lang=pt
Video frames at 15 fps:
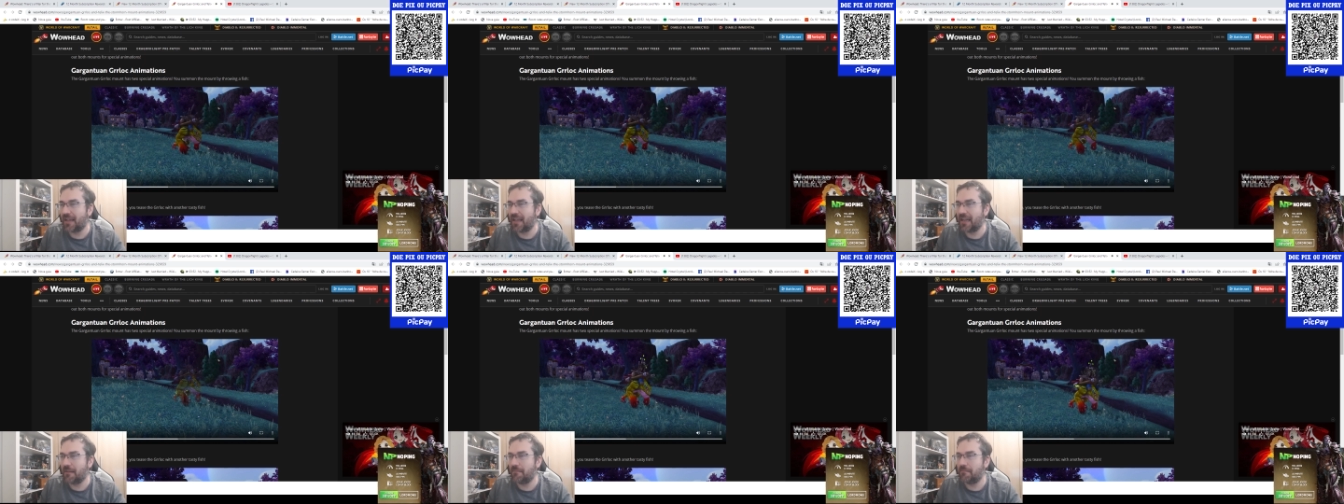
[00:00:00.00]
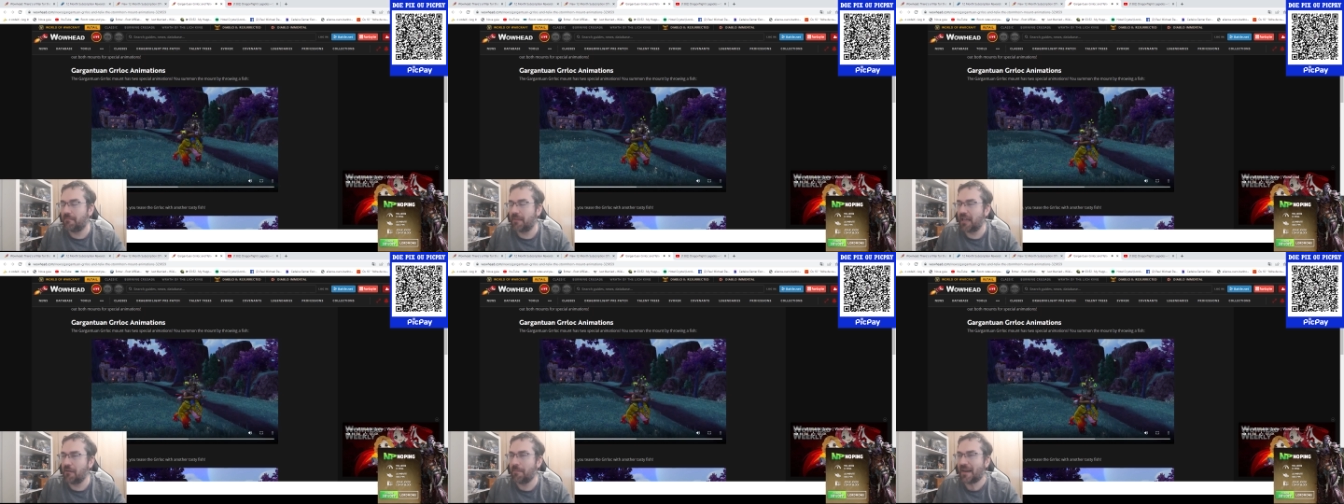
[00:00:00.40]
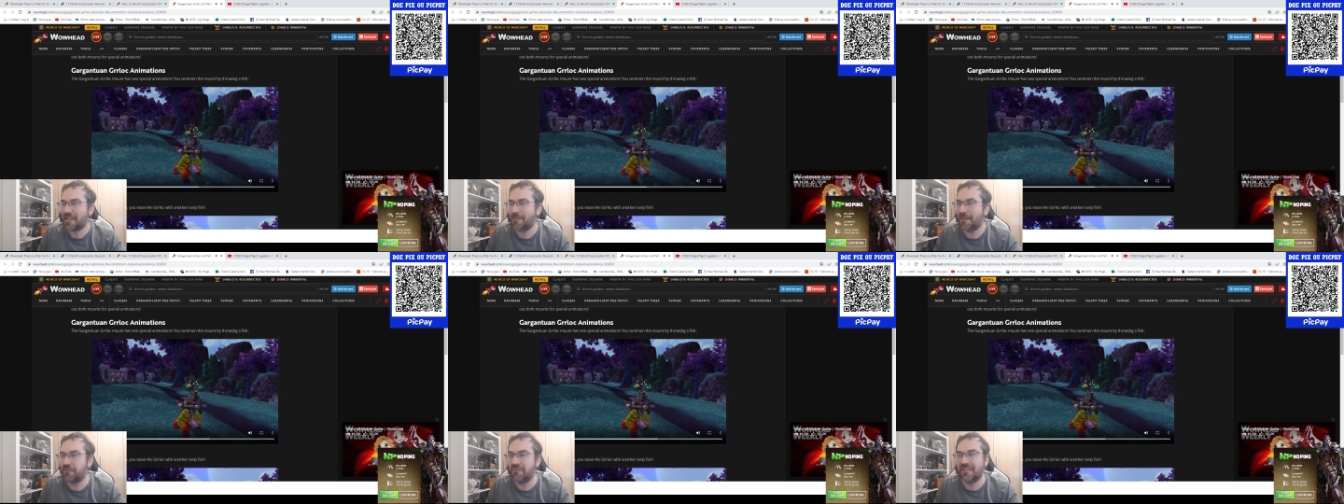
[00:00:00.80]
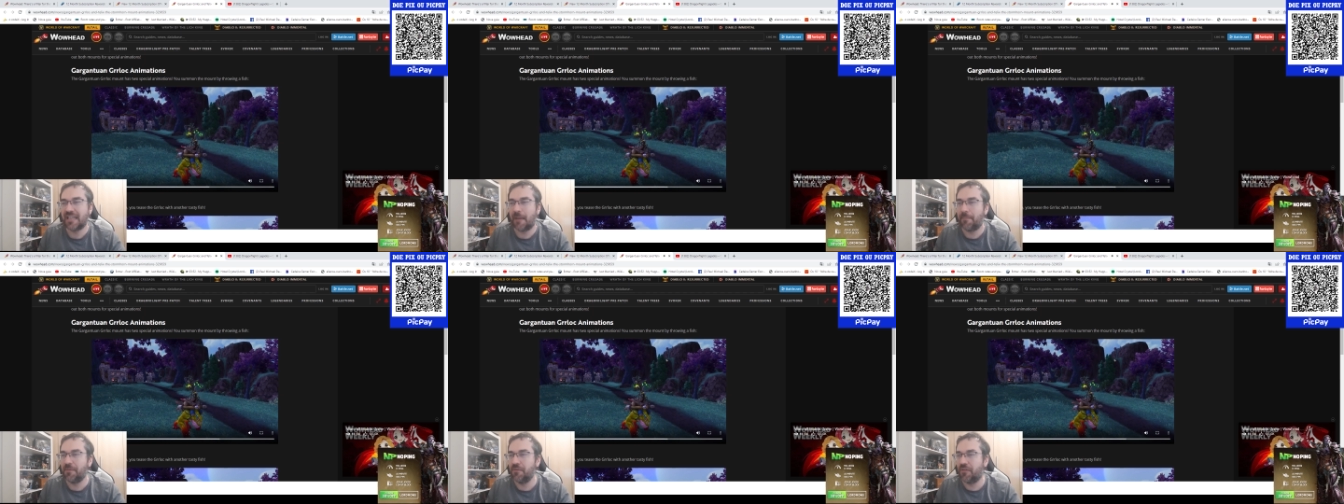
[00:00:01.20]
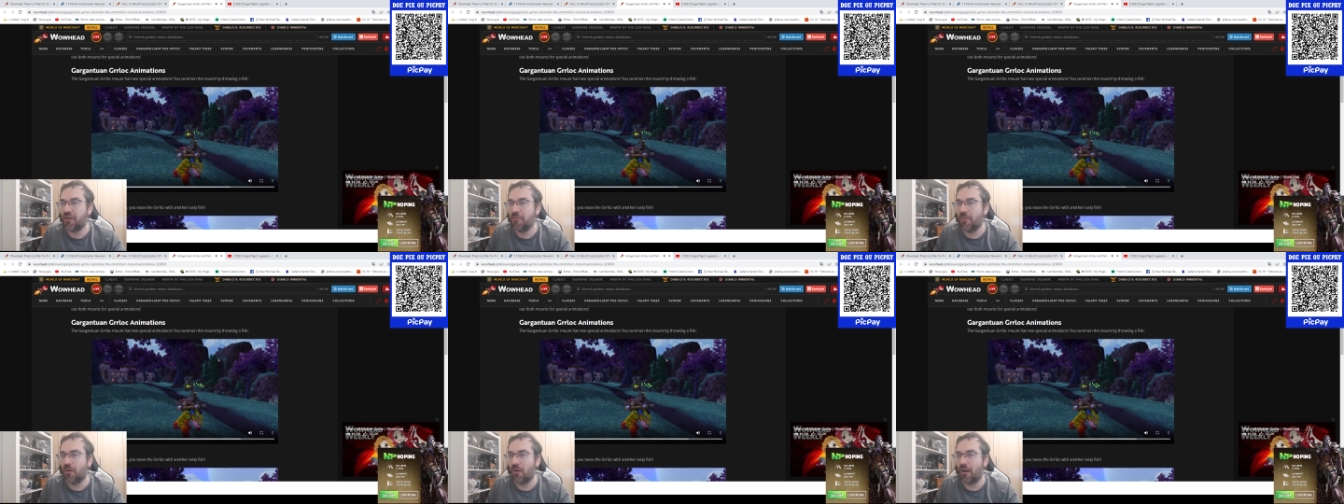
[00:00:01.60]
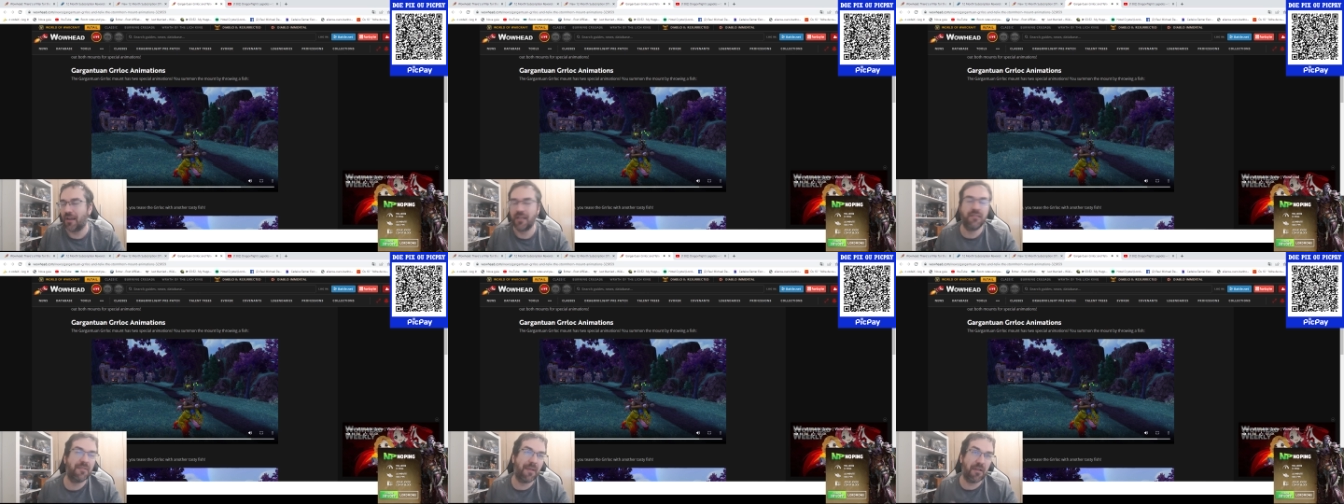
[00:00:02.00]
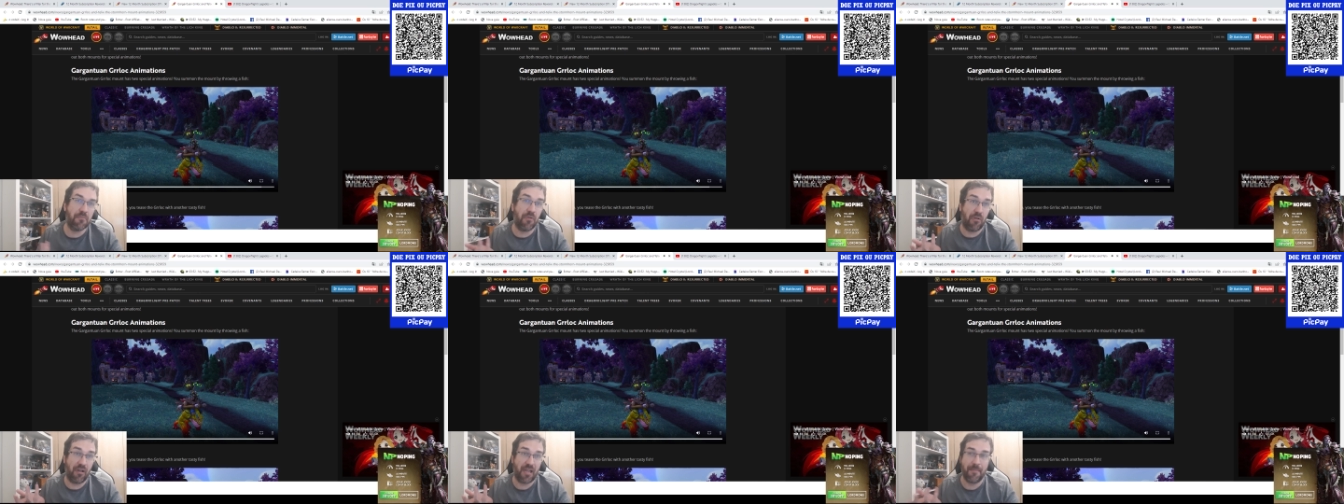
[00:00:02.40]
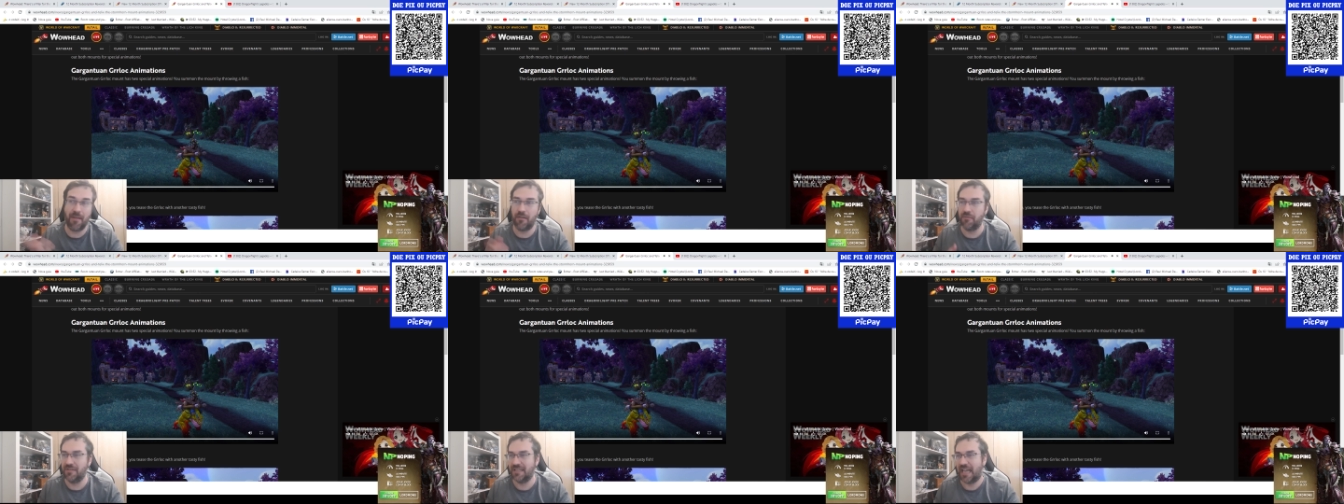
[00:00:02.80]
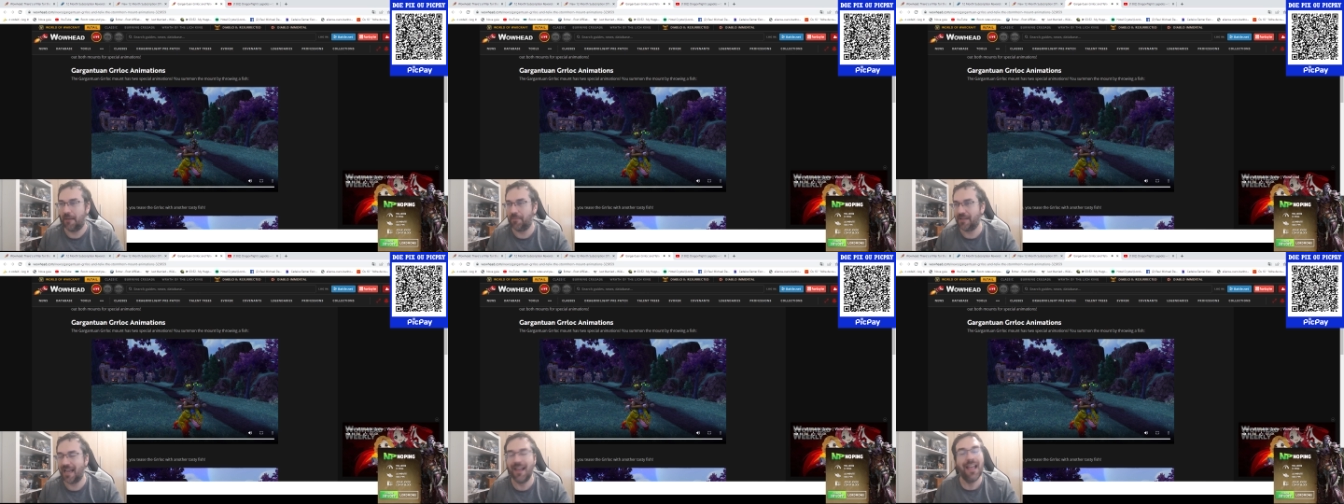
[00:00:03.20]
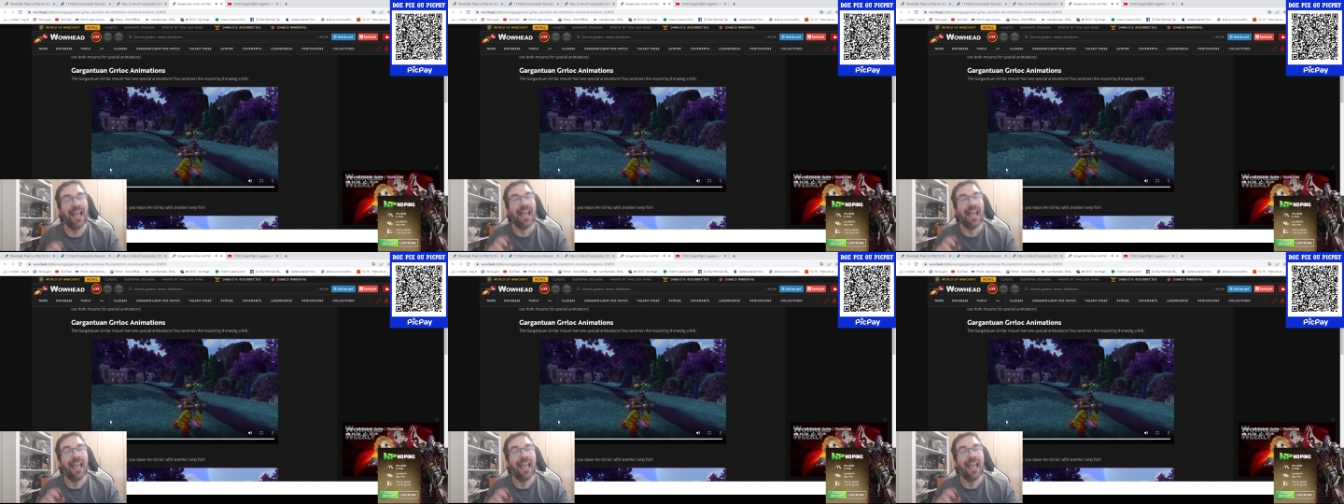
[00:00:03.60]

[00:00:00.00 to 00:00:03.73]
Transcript: Ele, ele parece mais um sapo do que o um Murloc. Se bem que o Murloc é meio que um sapo, tá?